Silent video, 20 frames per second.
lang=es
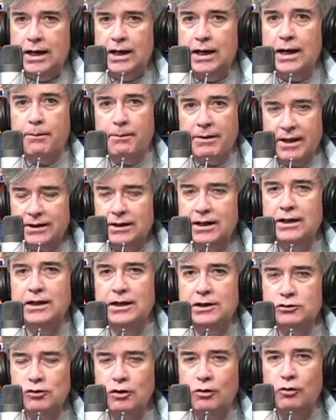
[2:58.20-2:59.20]
La madre
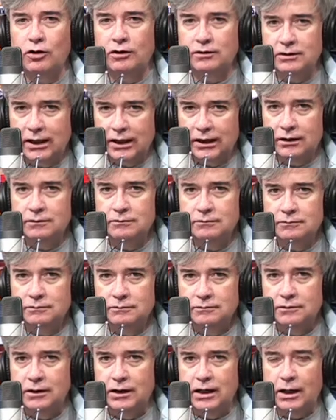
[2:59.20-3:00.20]
quiso abortar,
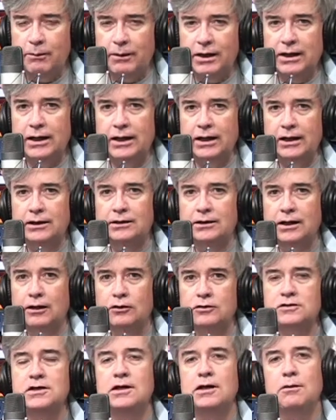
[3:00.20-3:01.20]
la madre
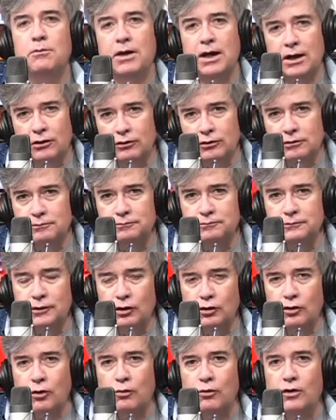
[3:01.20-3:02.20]
cristiana. Sin embargo,
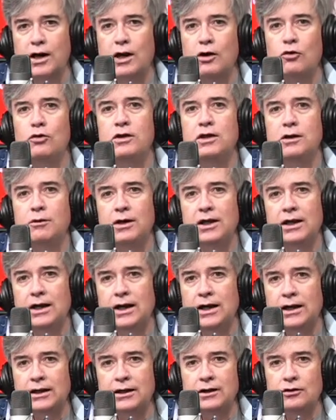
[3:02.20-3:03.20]
como una luz
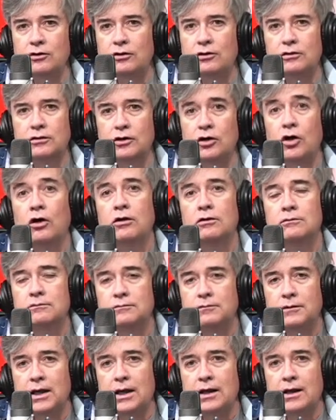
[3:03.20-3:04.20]
divina le dijo, no.
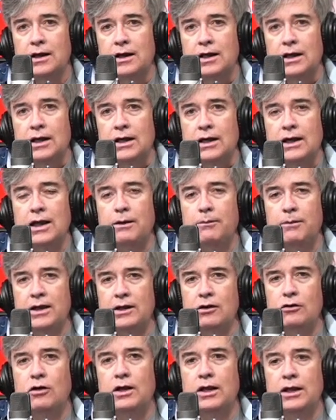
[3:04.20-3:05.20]
Y el
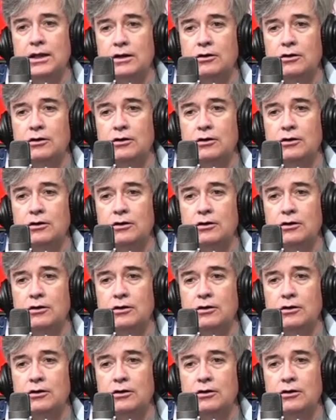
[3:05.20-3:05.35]
médico le